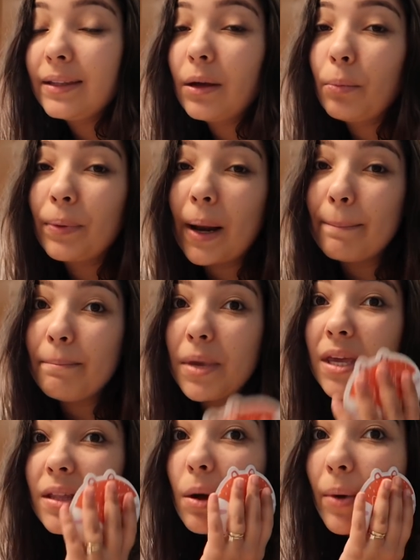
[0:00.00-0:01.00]
então pra
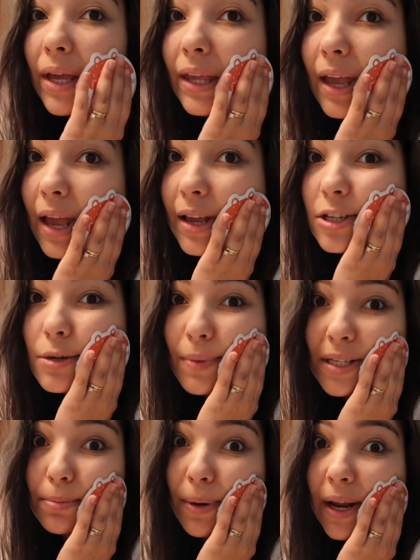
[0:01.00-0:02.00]
mim não é quente,
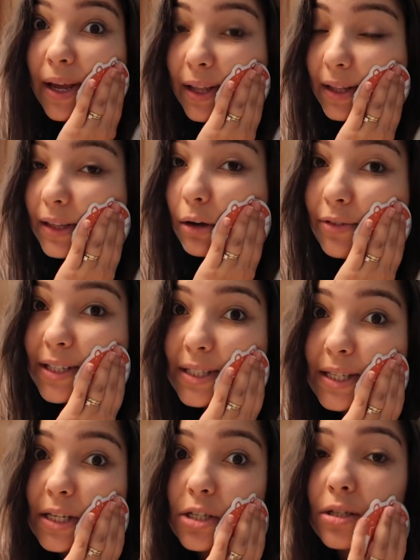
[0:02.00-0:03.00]
mas pra ela
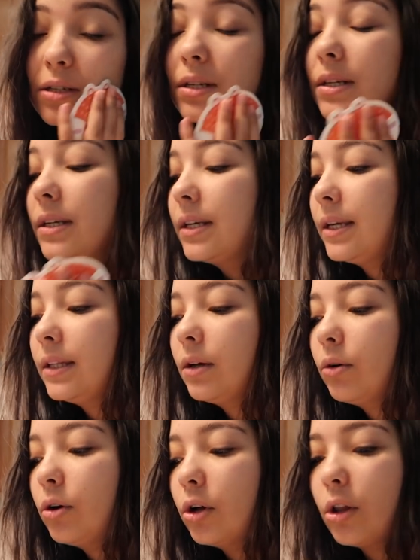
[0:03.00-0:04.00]
talvez seja.
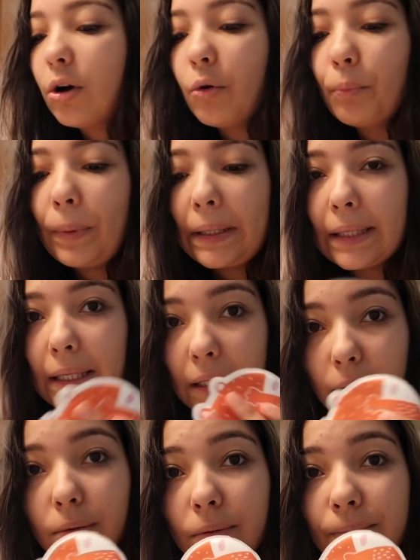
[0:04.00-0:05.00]
Então eu coloco um
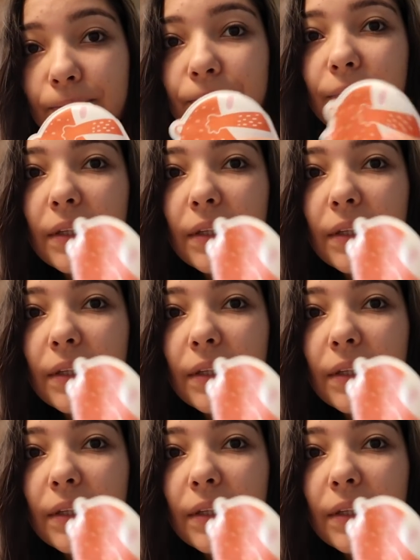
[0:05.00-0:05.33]
paninho